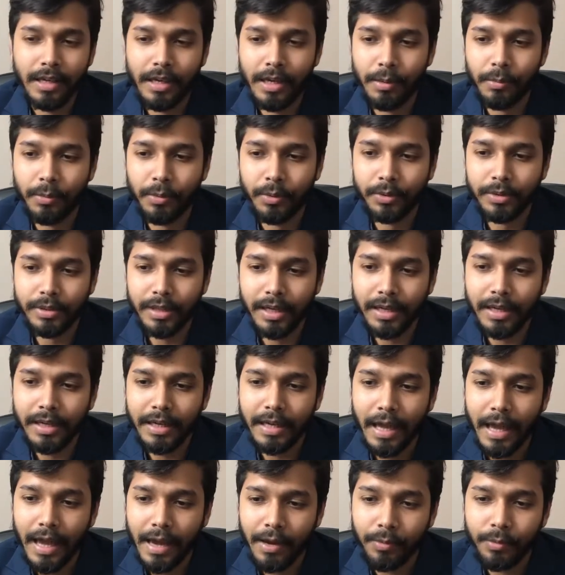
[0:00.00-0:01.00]
এবং তারা
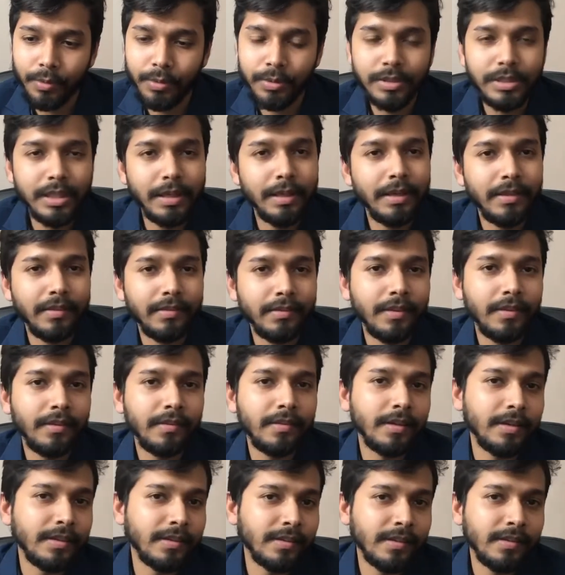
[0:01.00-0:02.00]
এখন যে
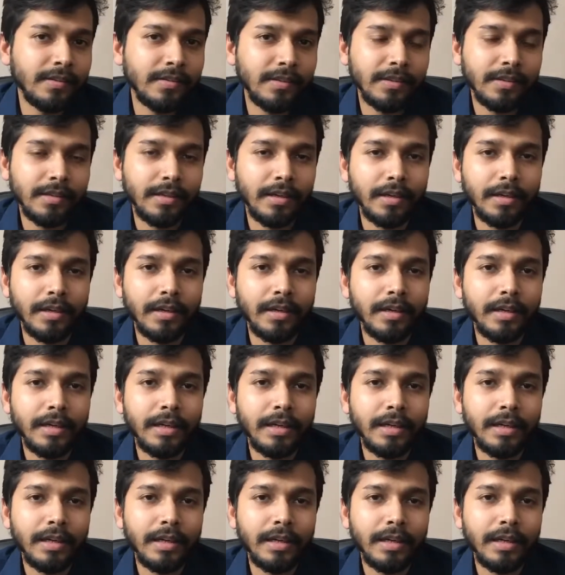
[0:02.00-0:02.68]
স্টেজে এসেছে তারা